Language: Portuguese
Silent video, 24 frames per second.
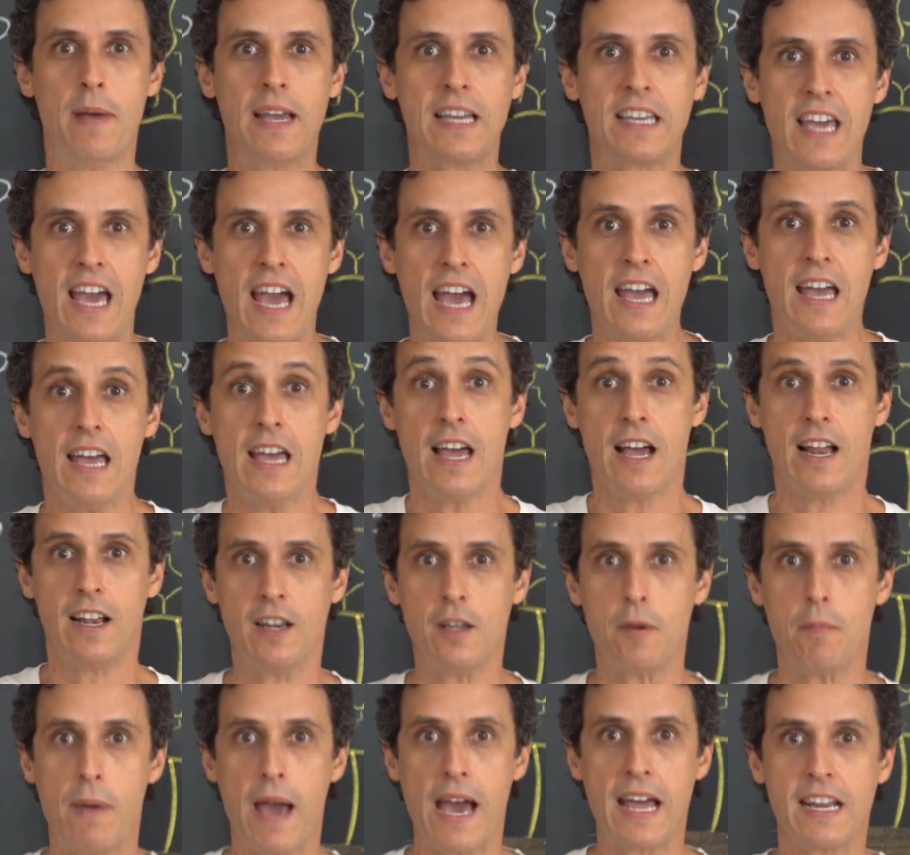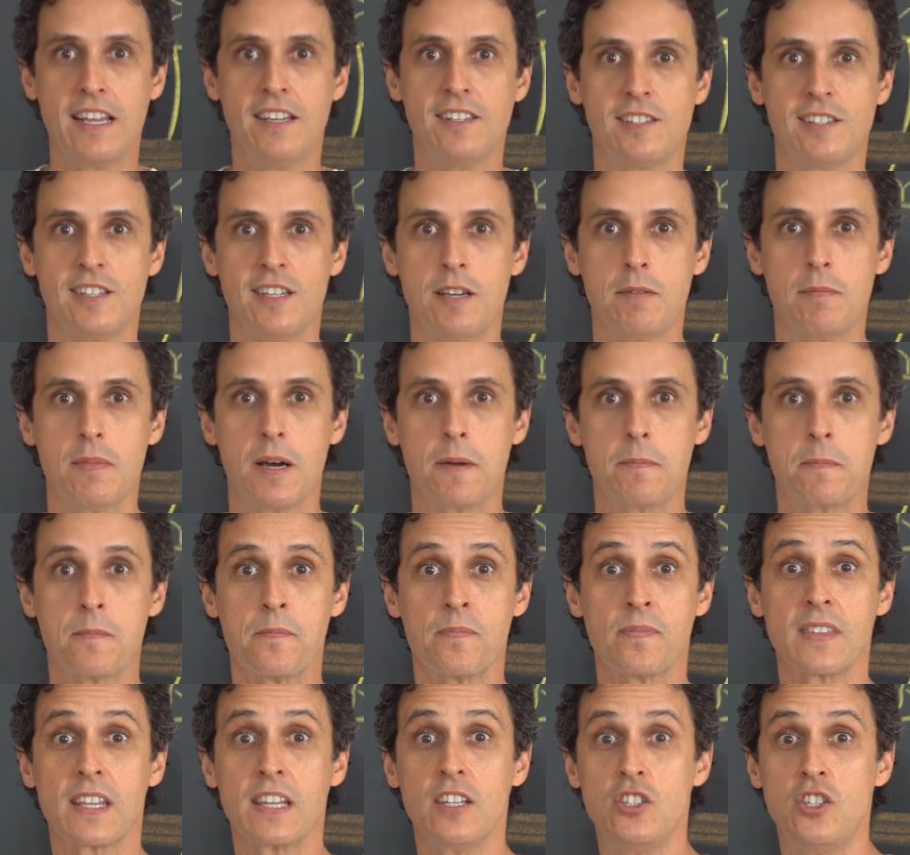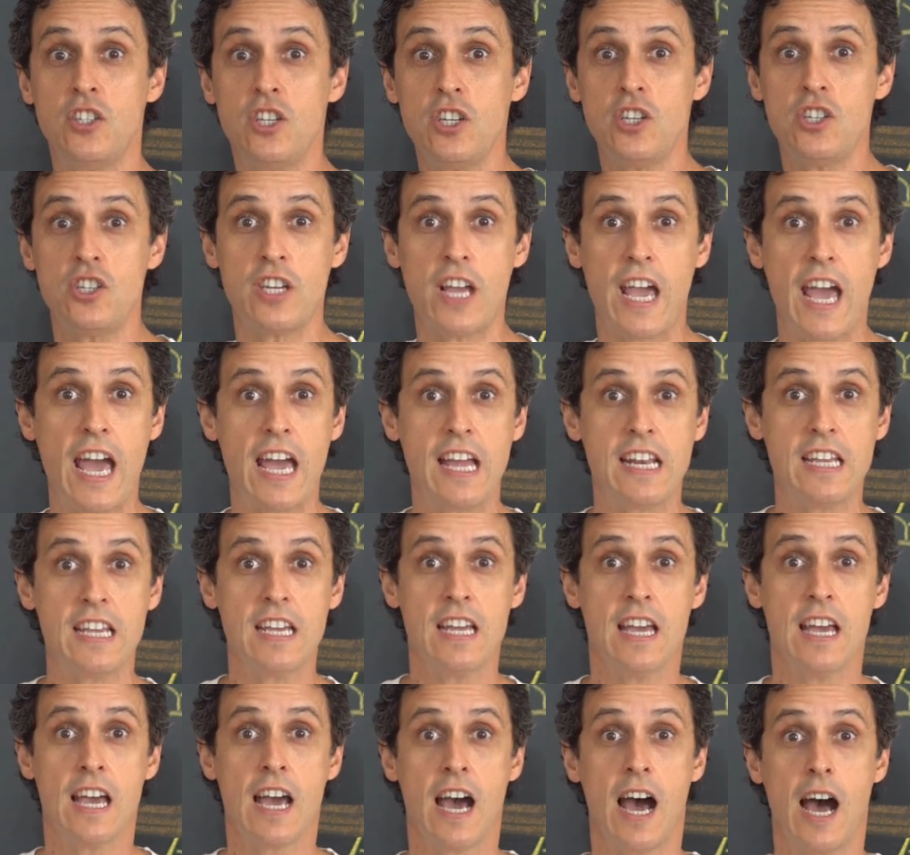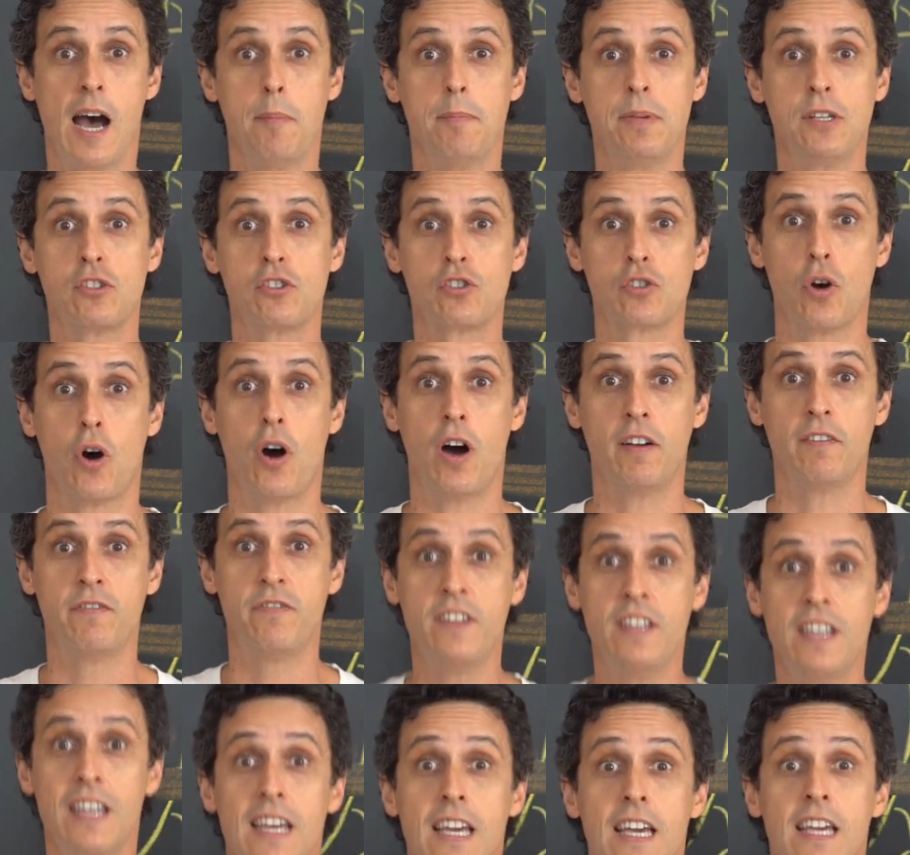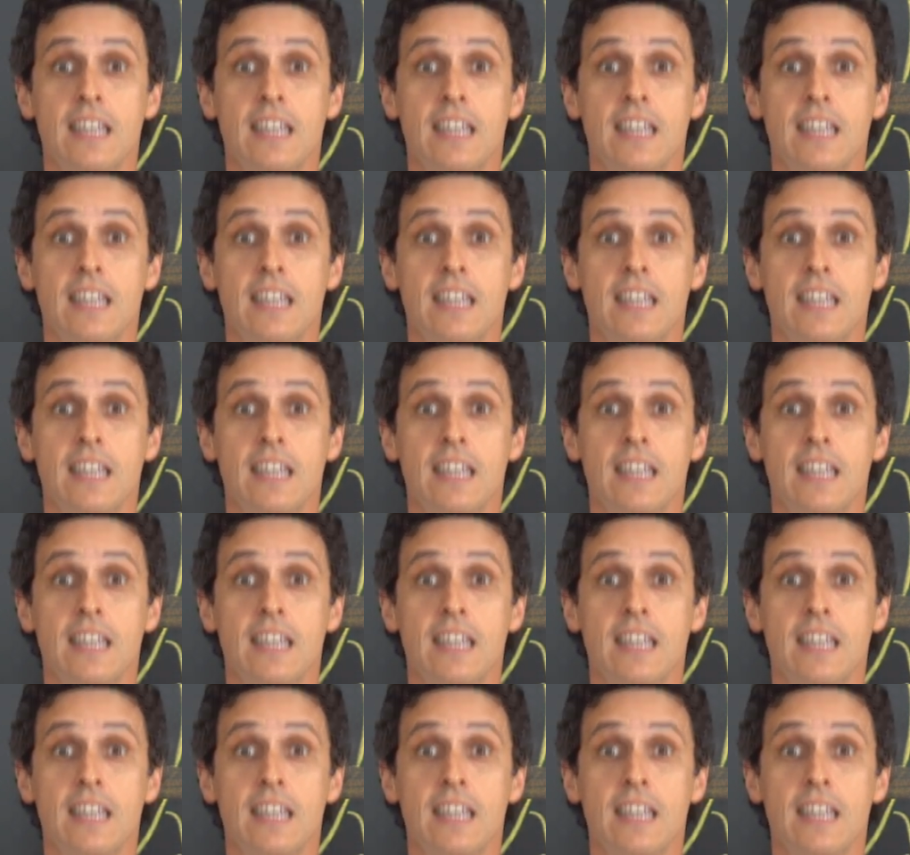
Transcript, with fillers: Como é que é? Libera enzima, digere, absorve